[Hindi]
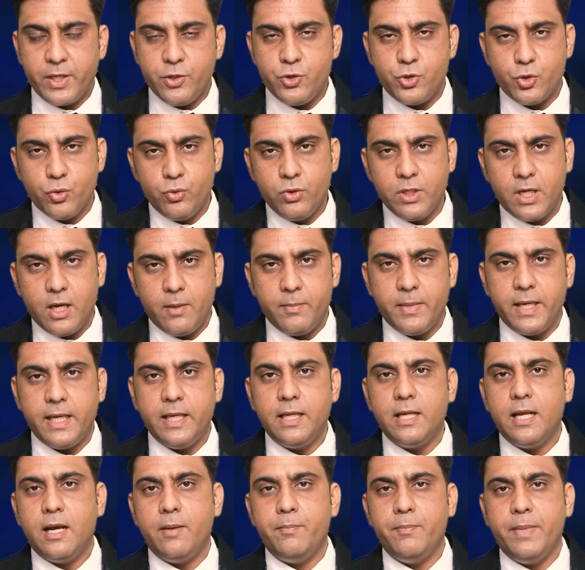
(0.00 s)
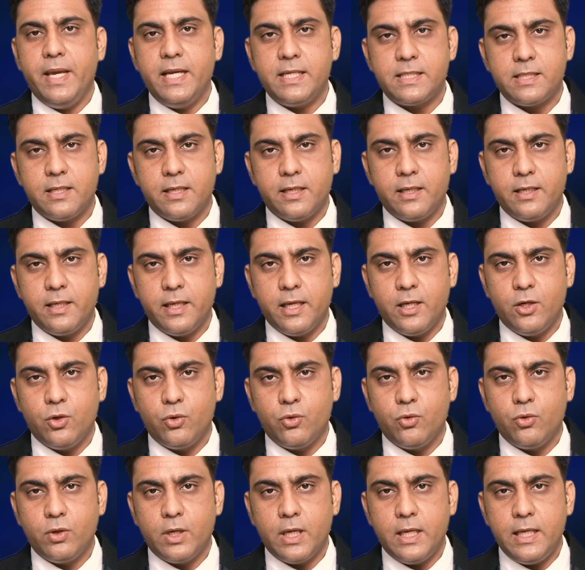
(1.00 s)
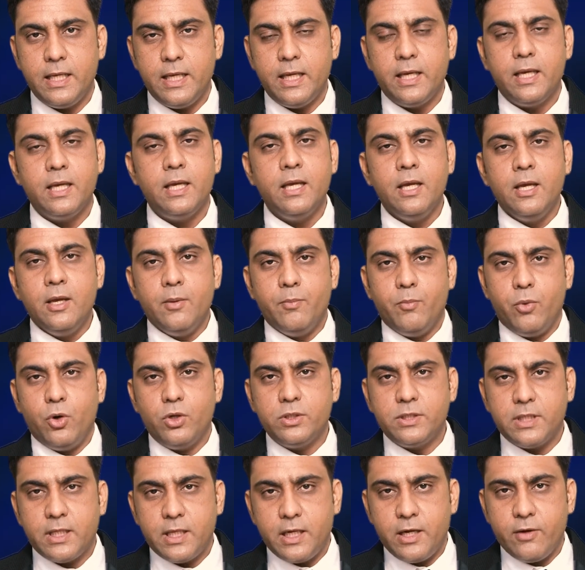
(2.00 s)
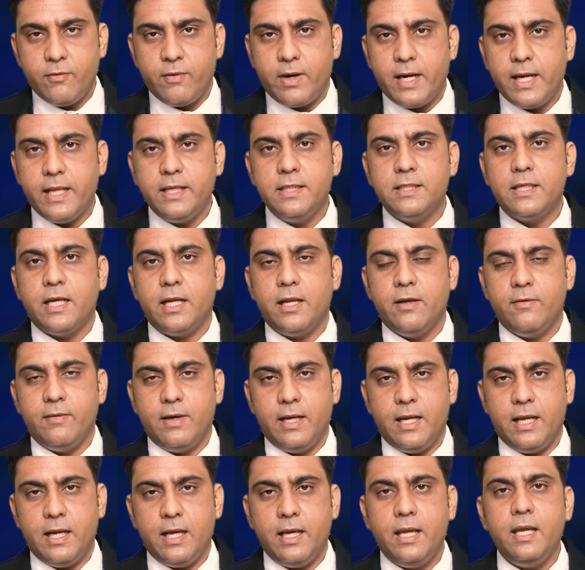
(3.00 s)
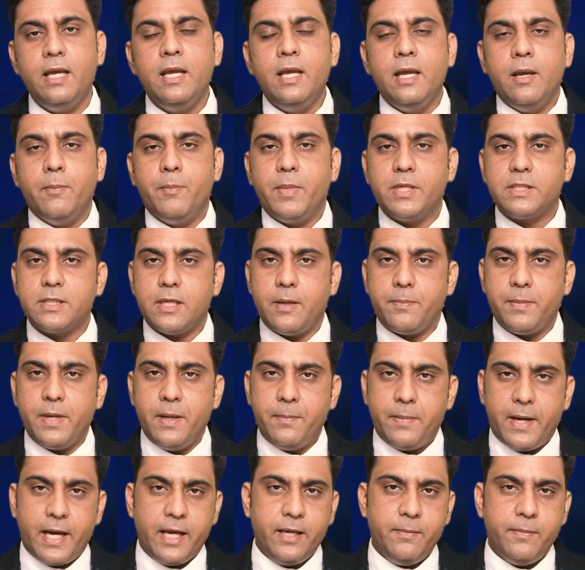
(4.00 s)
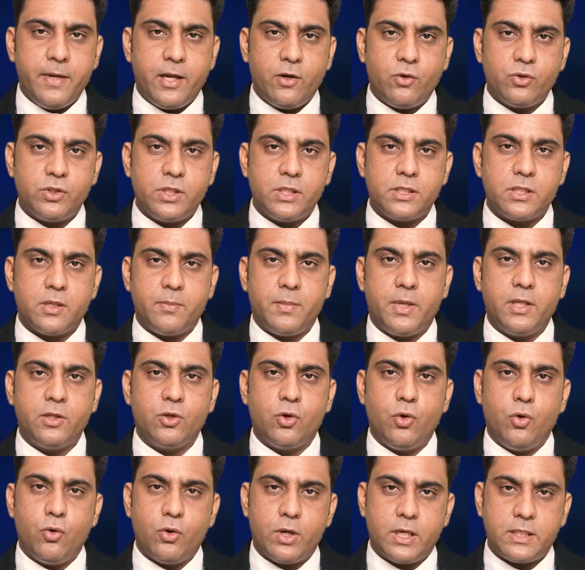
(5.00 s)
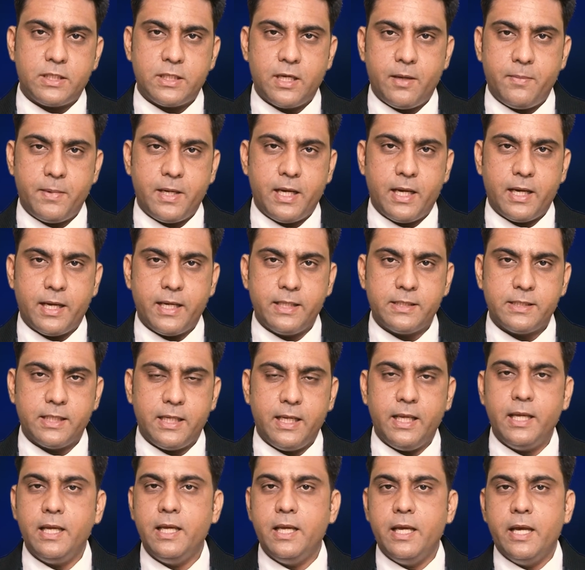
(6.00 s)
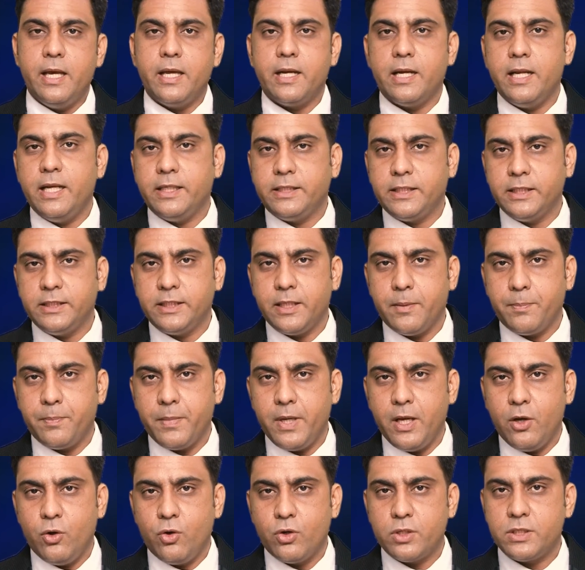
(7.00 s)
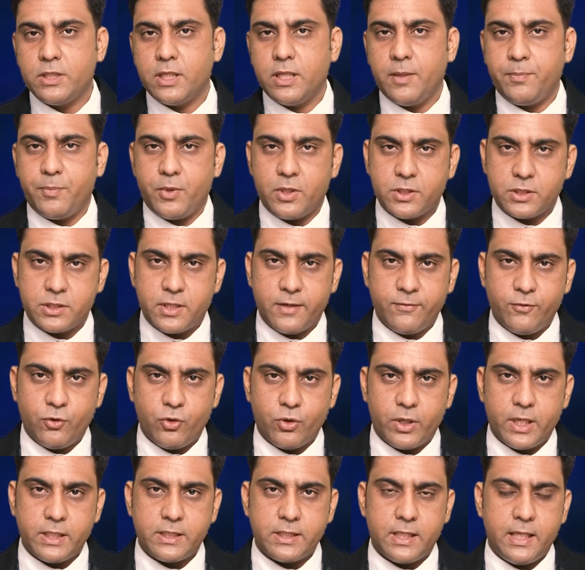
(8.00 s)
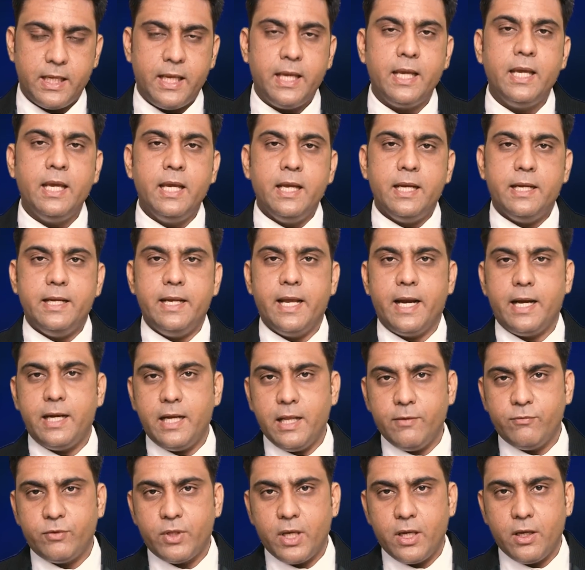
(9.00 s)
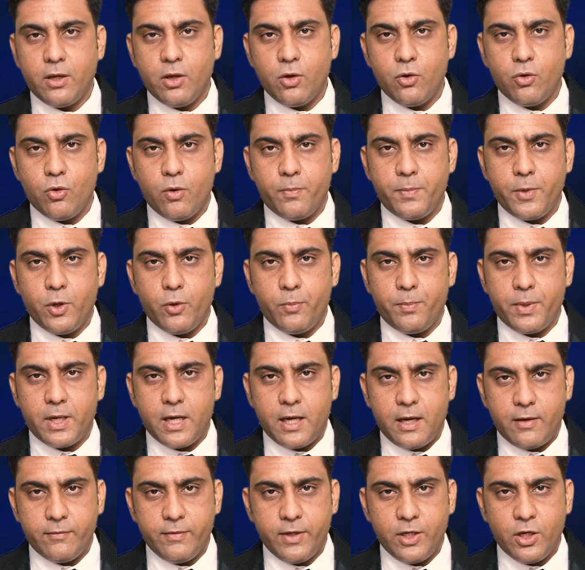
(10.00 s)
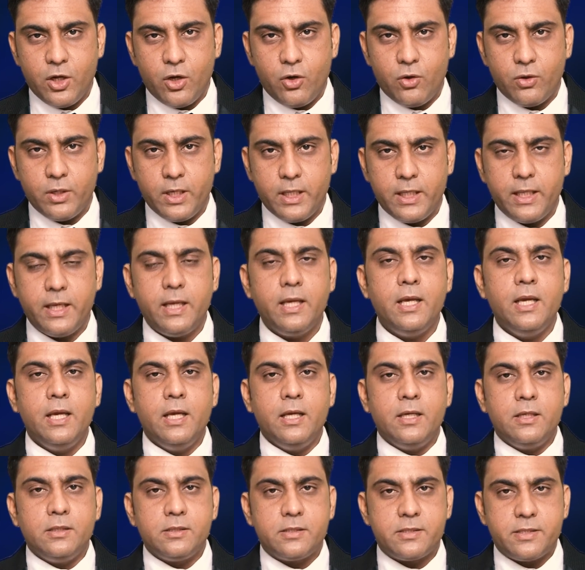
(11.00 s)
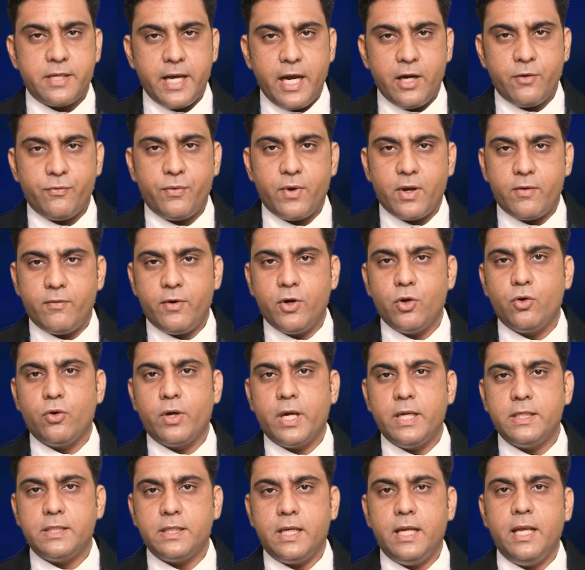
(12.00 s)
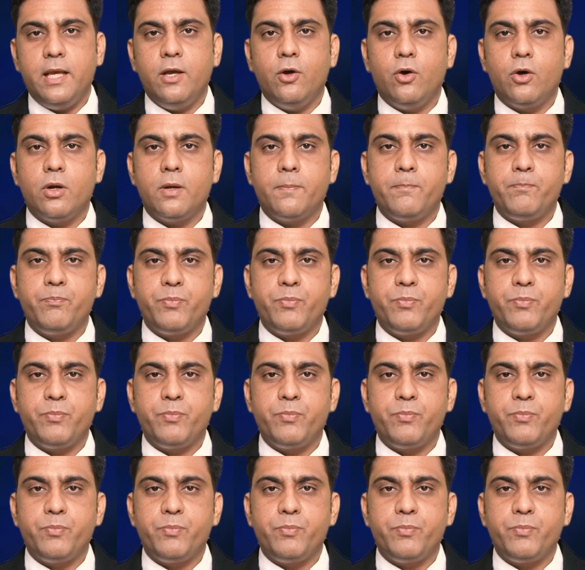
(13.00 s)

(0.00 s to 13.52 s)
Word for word: जून का महीना मेष लगन के लोगों के लिए बहुत ज़्यादा रिवार्डिंग जाने वाला है बस अपने भाई बहनों से संबंध को और अच्छा बना के चलें रिलेशनशिप में और ज़्यादा पॉजिटिव होकर चलें नेगेटिव थिंकिंग को अपने ऊपर हावी ना होने दें स्ट्रेट फॉरवर्ड होकर चलें और